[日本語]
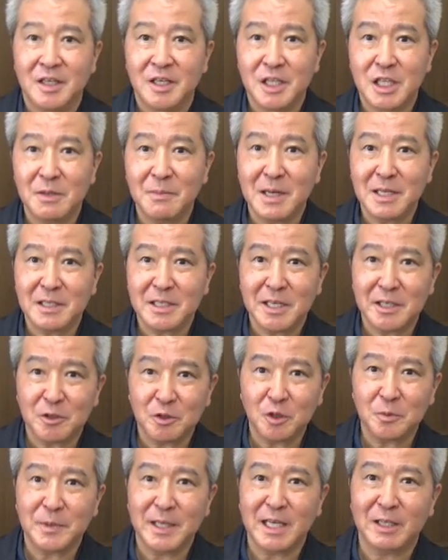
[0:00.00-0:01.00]
一番最初
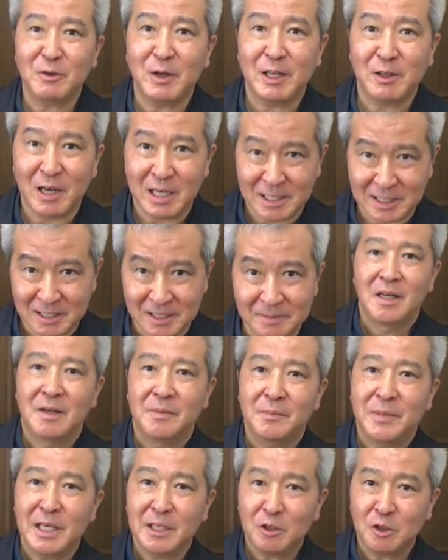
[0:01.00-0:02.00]
のピアノへの合図。
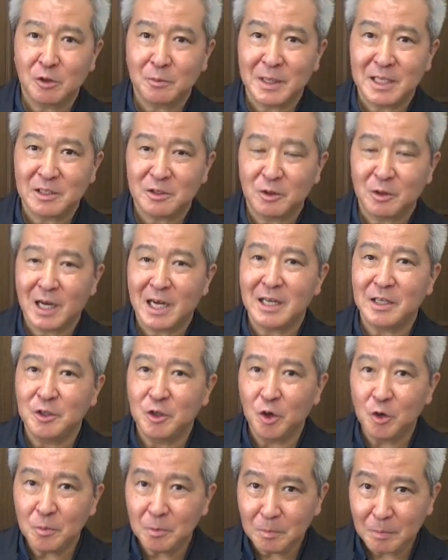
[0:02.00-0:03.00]
ピアノの伴奏が
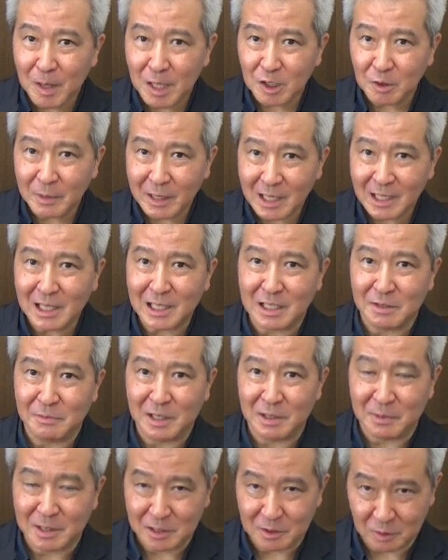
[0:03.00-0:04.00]
4拍目から始ま
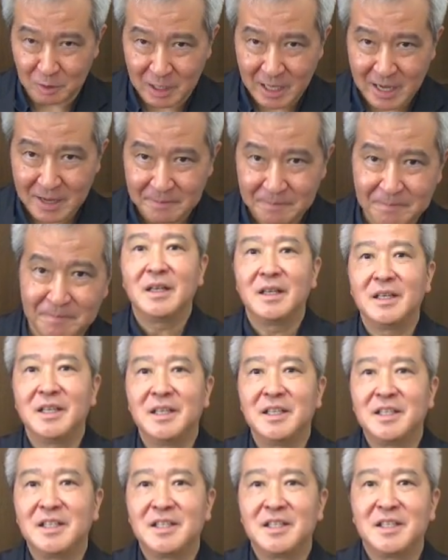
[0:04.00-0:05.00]
りますので、
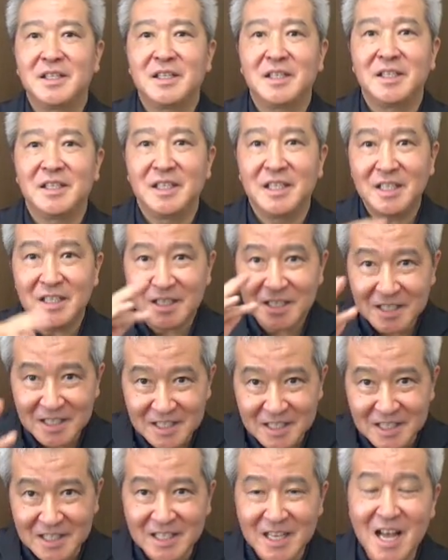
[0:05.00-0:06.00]
1、2、
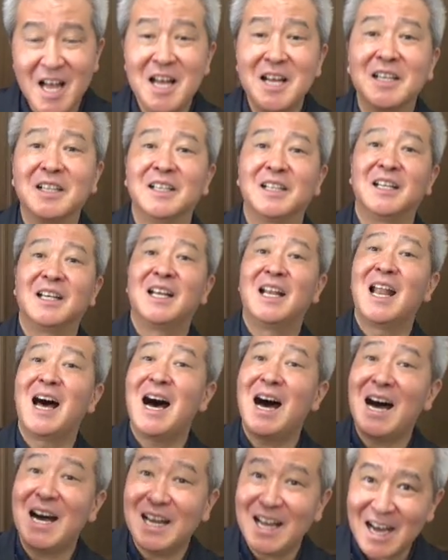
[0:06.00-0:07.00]
3、
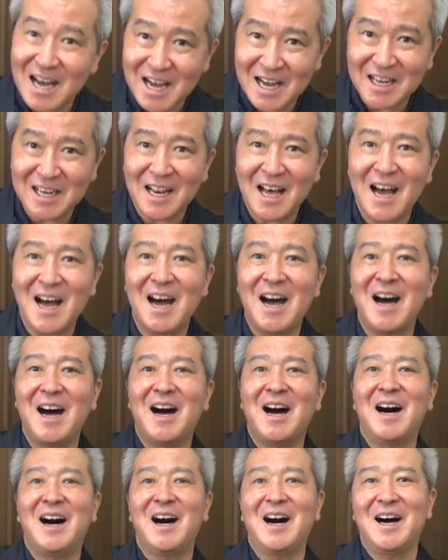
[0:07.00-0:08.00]

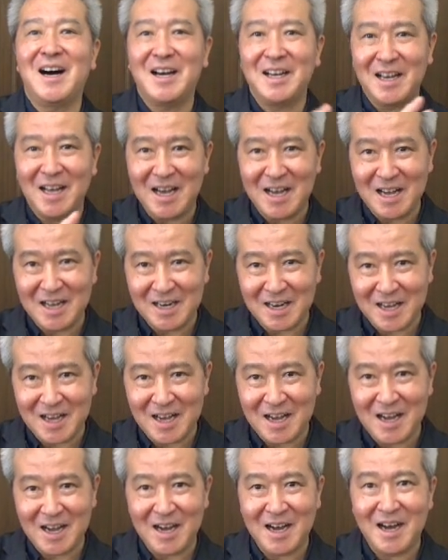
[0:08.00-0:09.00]

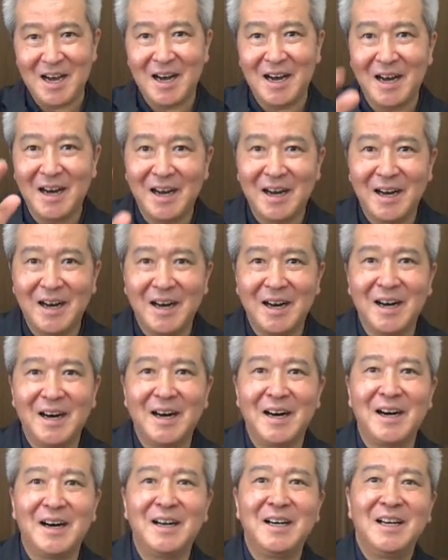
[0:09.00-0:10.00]

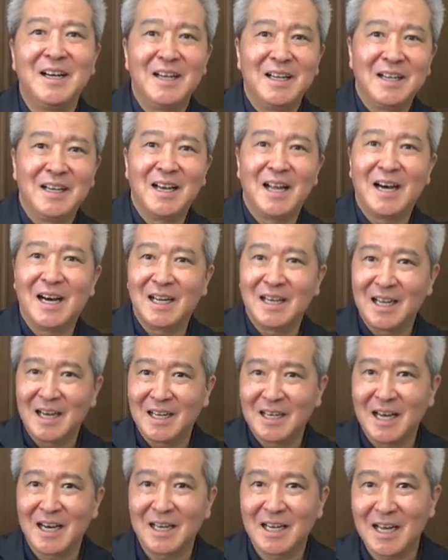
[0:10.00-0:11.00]
ラララララ
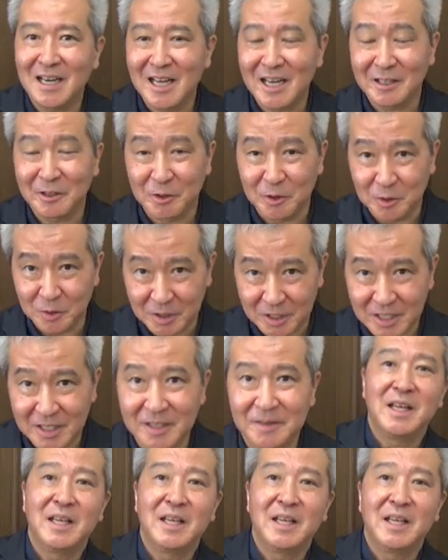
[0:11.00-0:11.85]
ラララララのように、